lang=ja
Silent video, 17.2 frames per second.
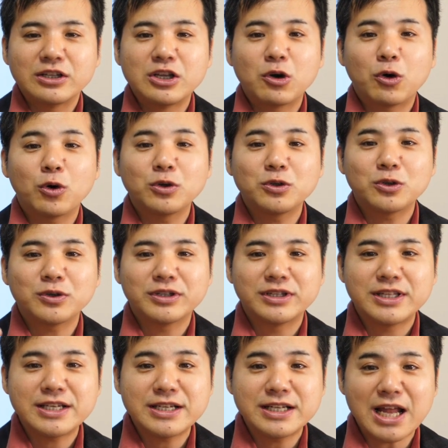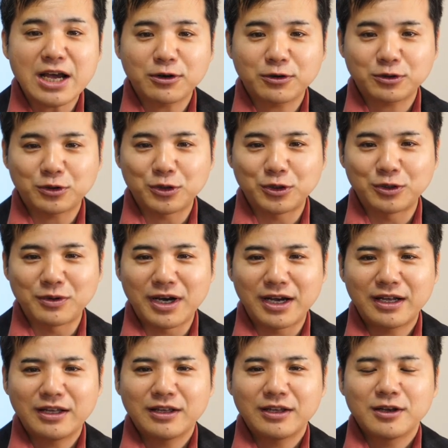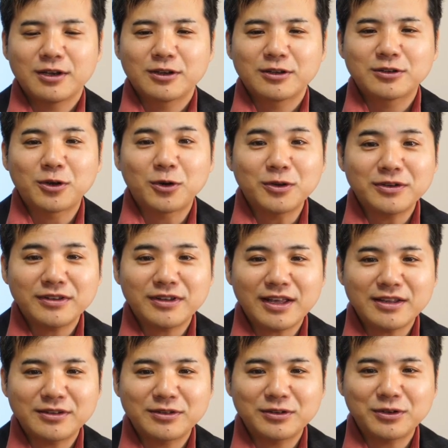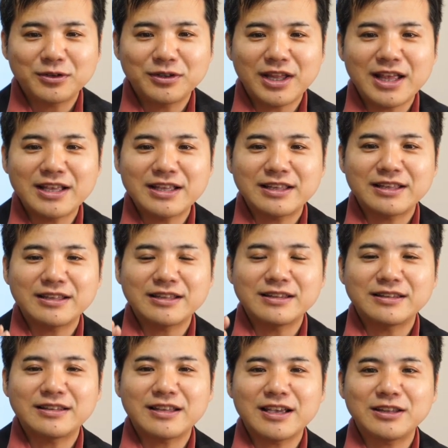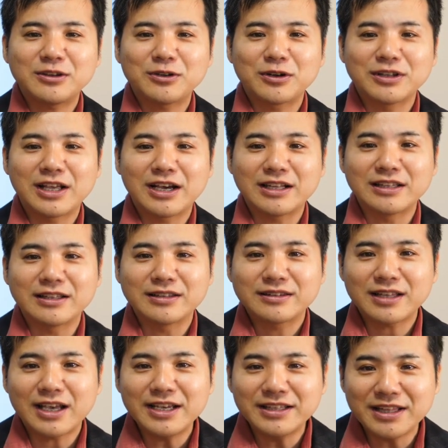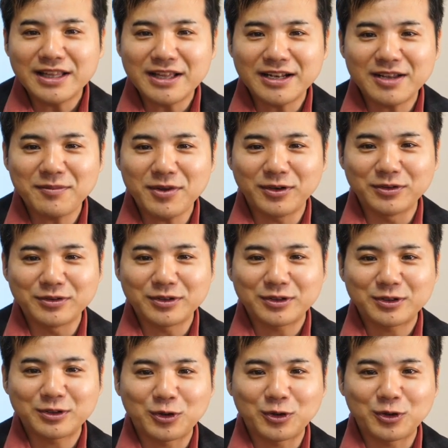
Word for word: 日本の D ランクというのは存在する年金制度の中で最低レベル